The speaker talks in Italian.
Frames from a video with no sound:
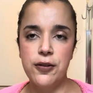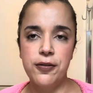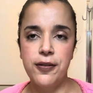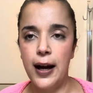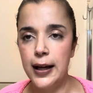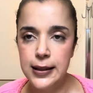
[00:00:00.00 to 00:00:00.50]

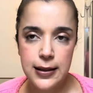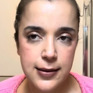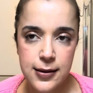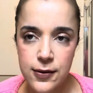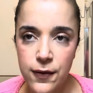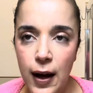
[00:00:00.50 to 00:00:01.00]
fai,
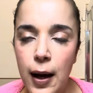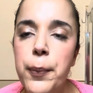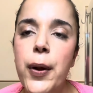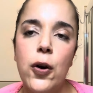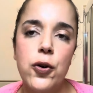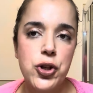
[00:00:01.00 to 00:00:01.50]
disfa,
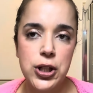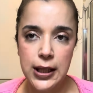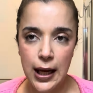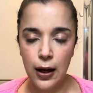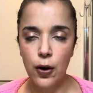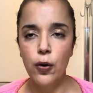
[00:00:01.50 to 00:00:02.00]
però ci
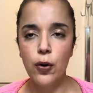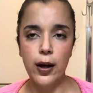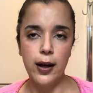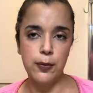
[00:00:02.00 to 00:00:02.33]
tengo e